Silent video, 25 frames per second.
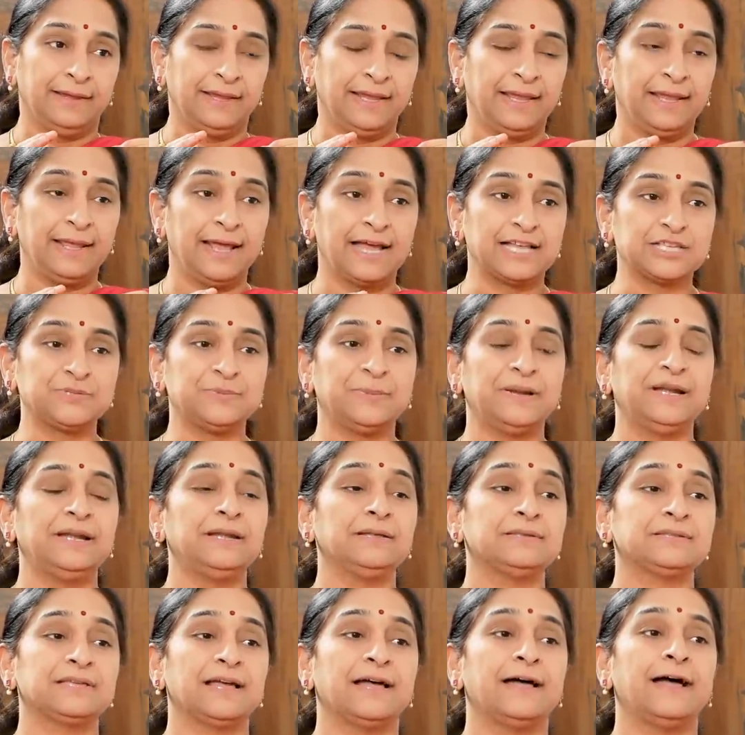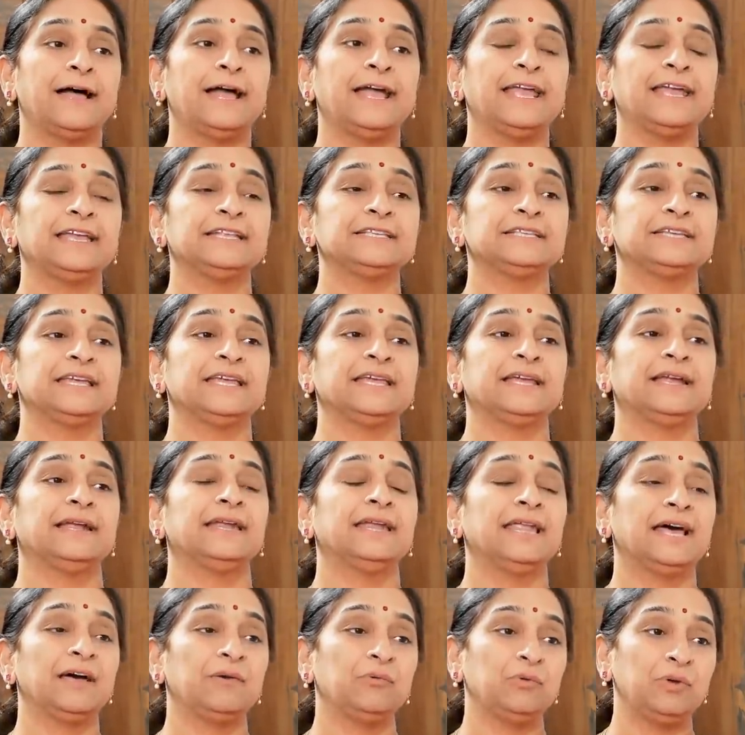ఈ హస్బెండ్ సహాయం
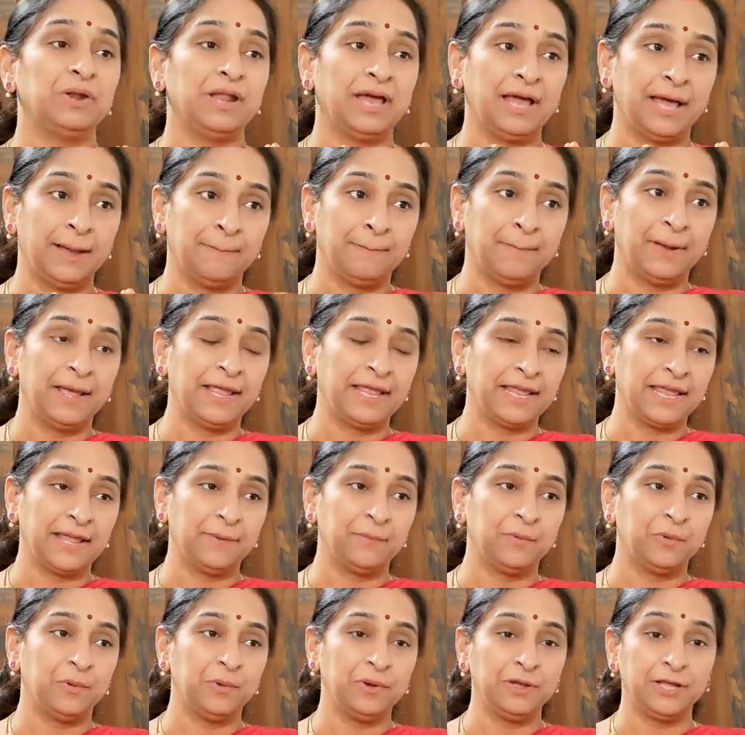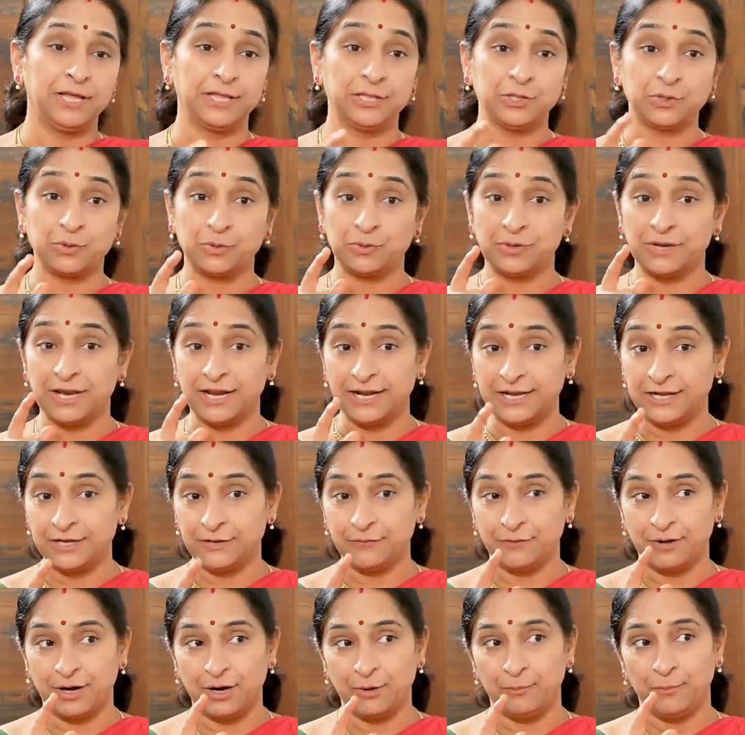చేయకుండా ఉన్న అమ్మాయికేమో ఎదురుగుండా
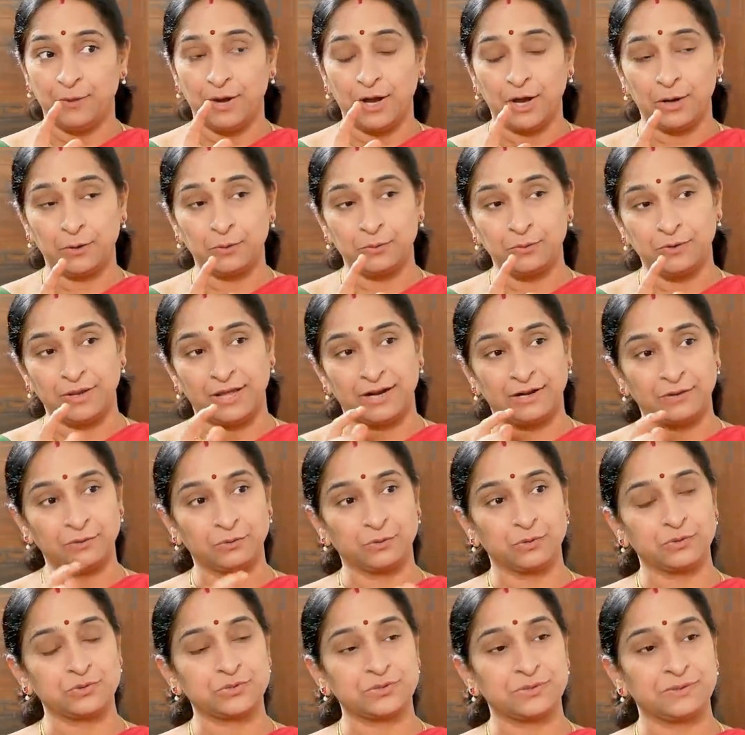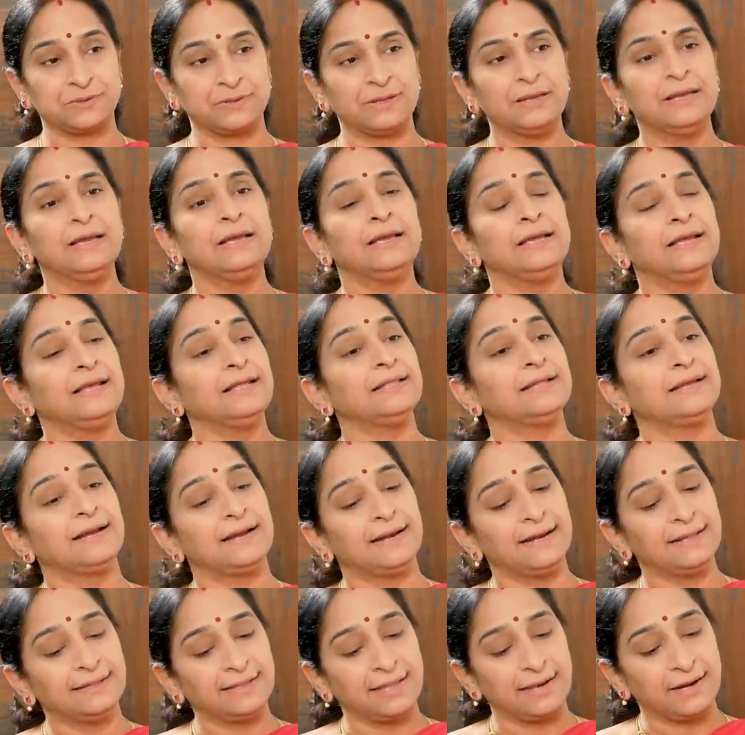ఇంటి వాళ్ళు బాగున్నారని తోస్తుంది
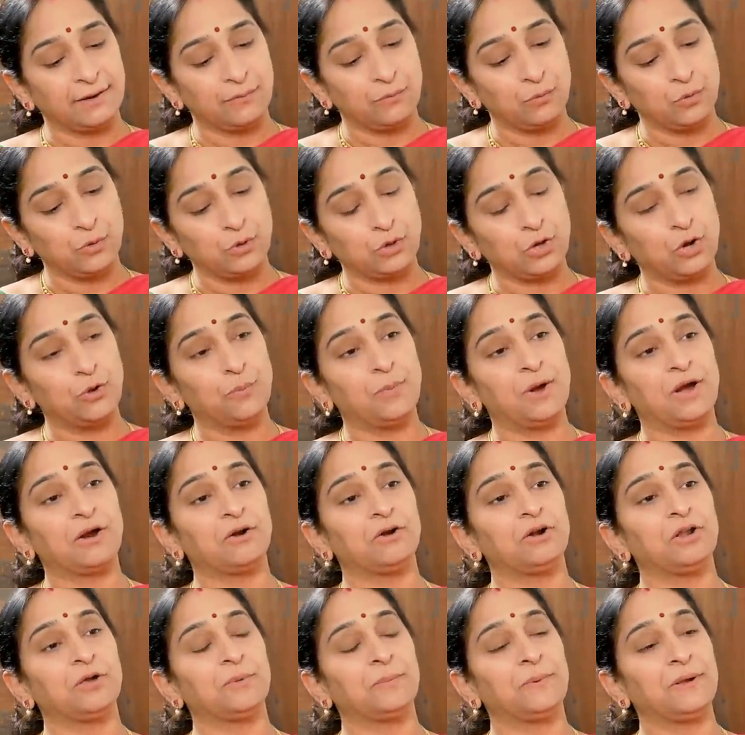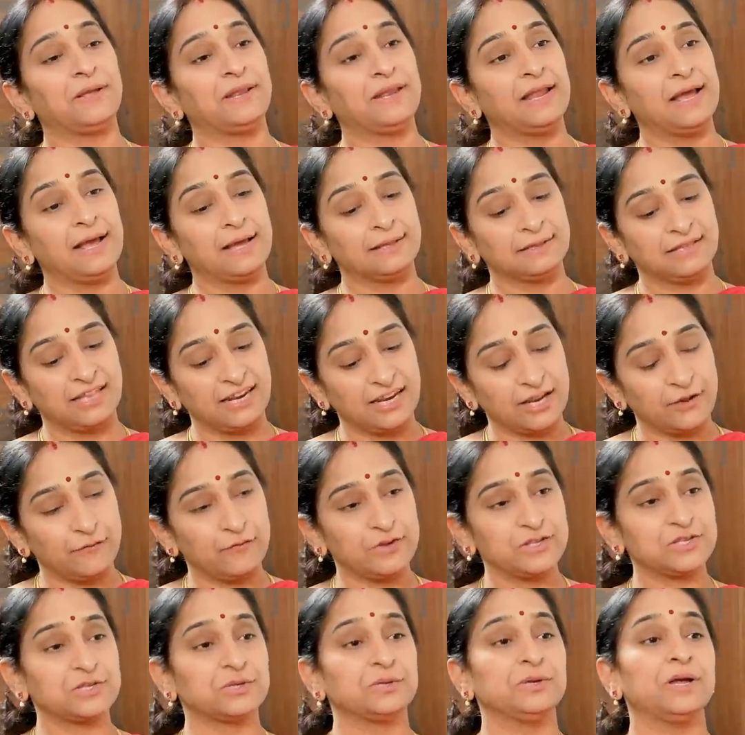ఎందుకంటే తనకు ఒంట్లో బాగుండకపోయినా తనకు
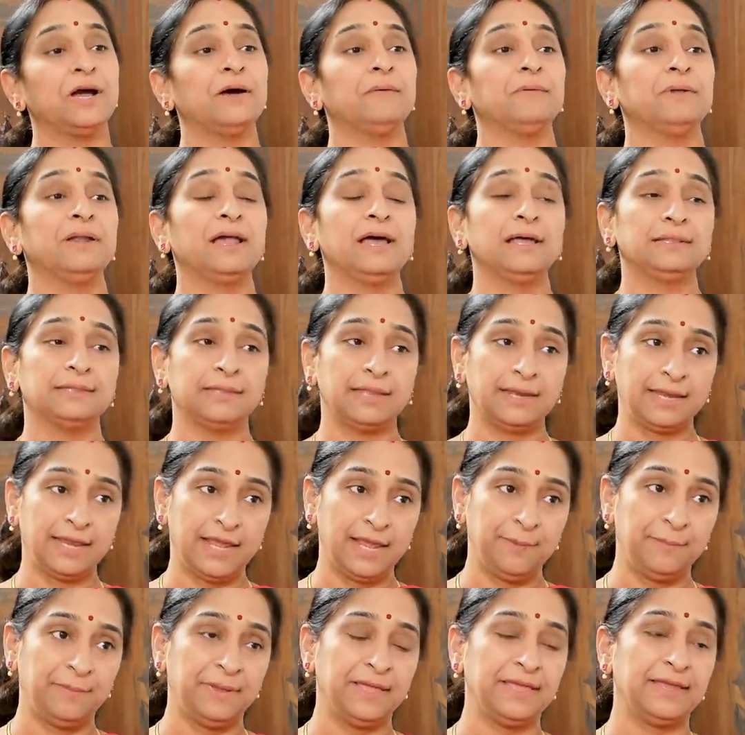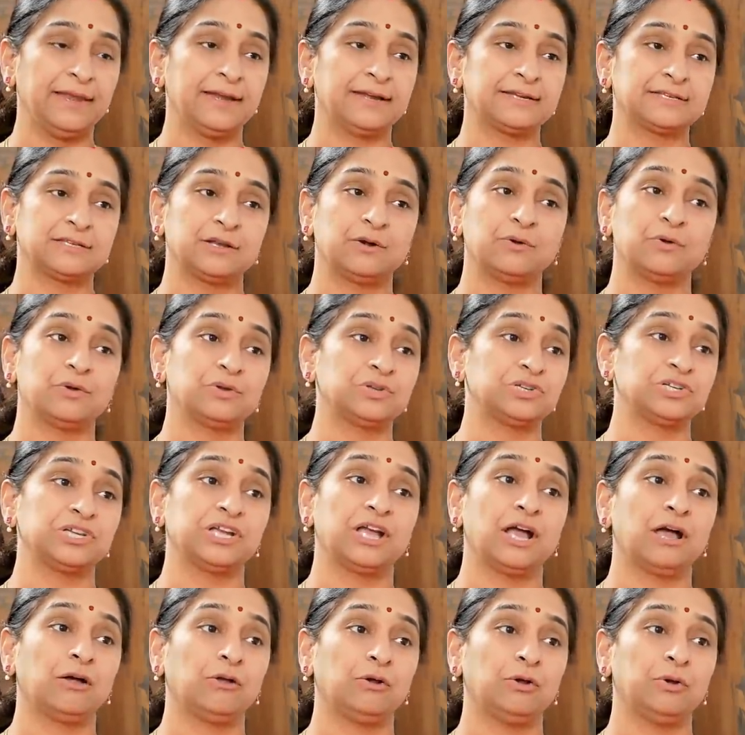విసుగ్గా ఉన్నా తను ఏ పీరియడ్స్లోనో
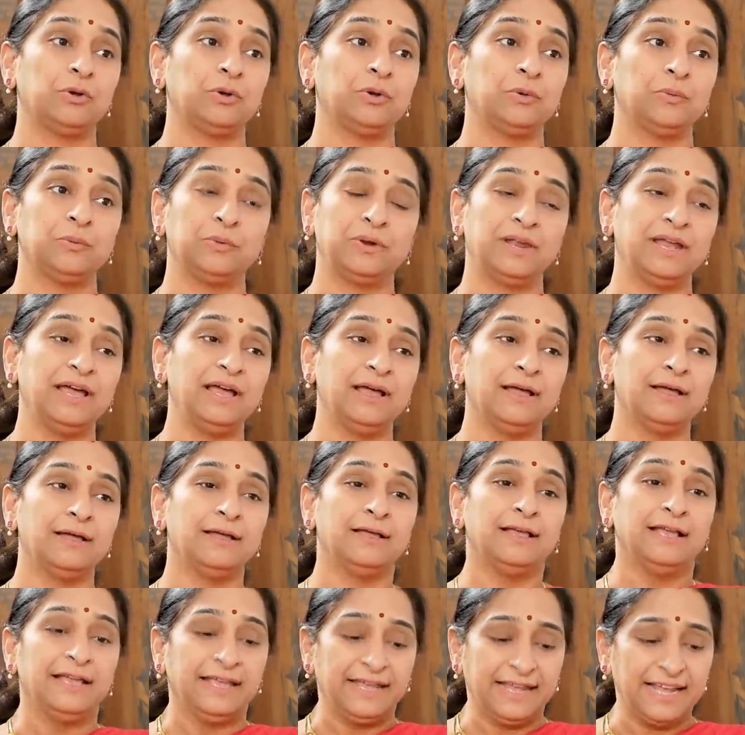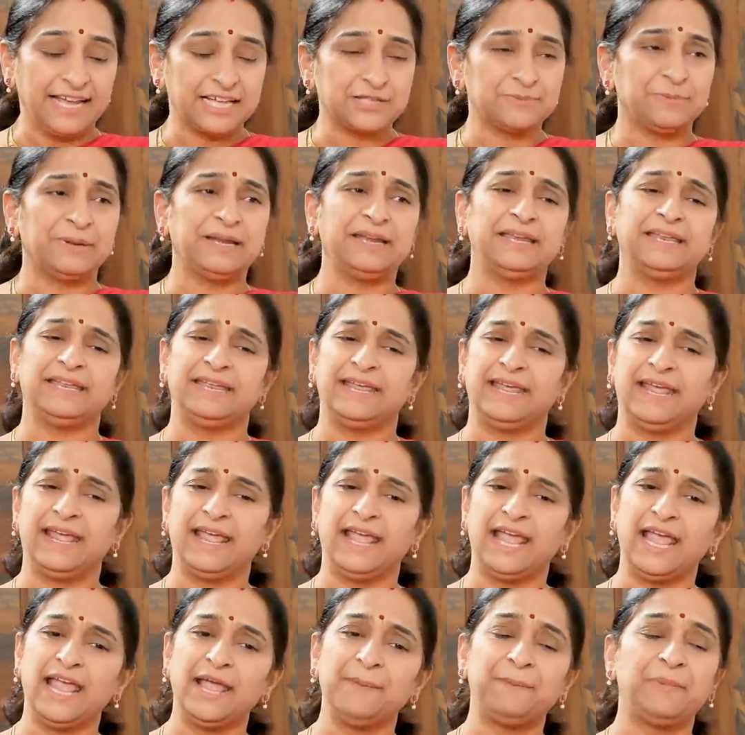చికాకులోనో ఉన్నా ఈ హస్బెండ్
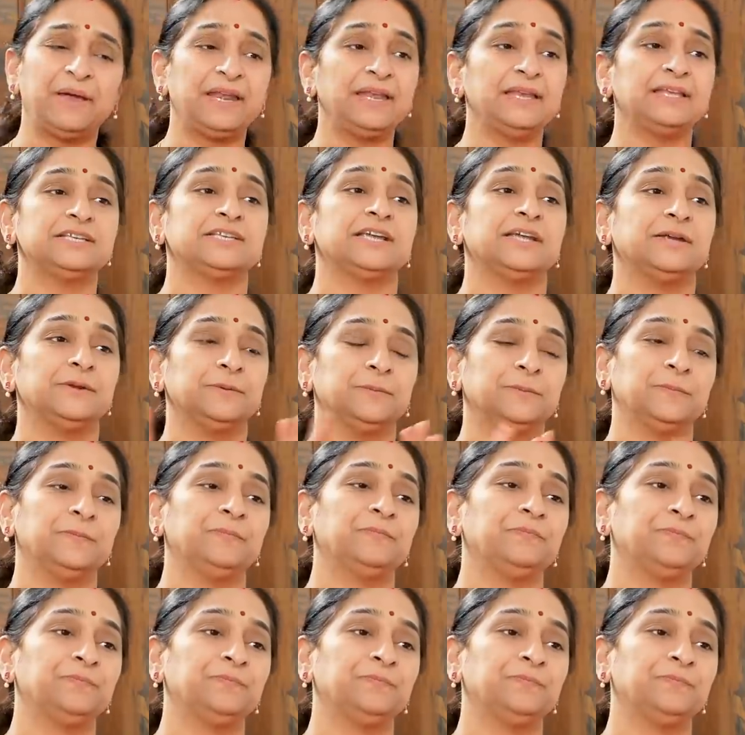ఏ పని చేయదు